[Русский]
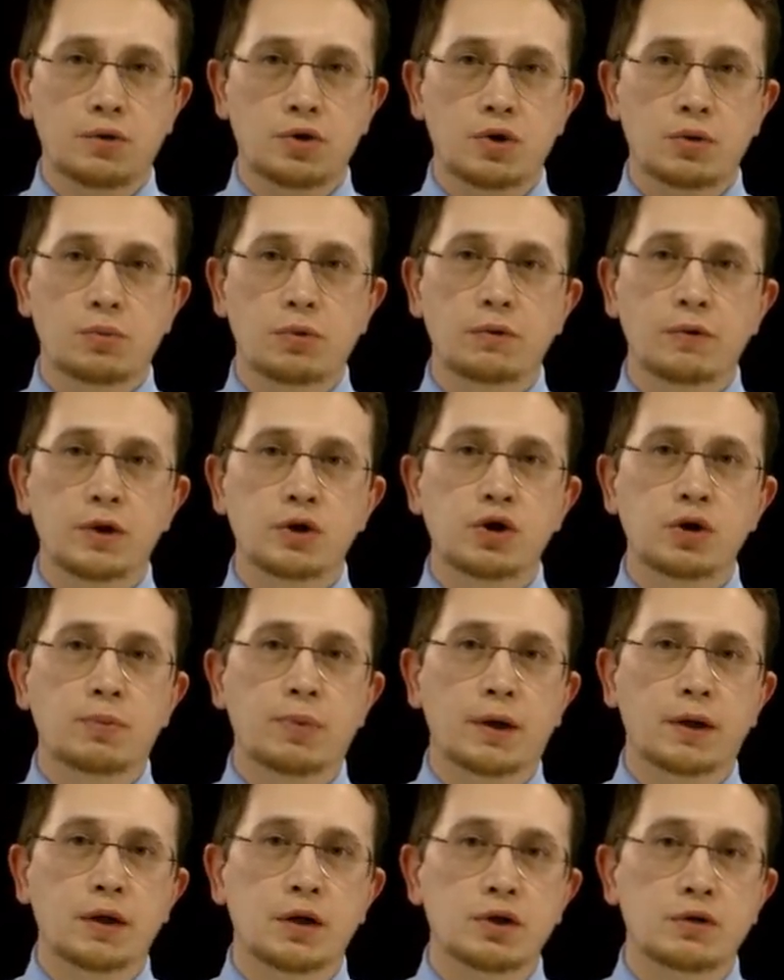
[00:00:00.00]
чтобы увеличить
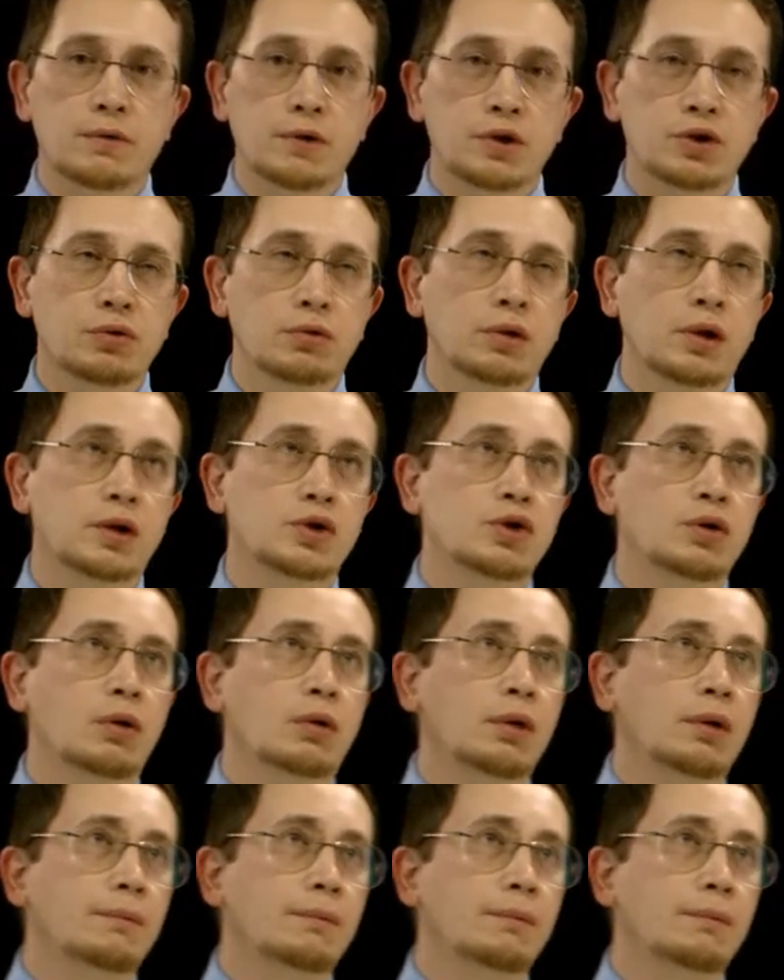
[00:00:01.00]
продажи вашей онлайн-школы.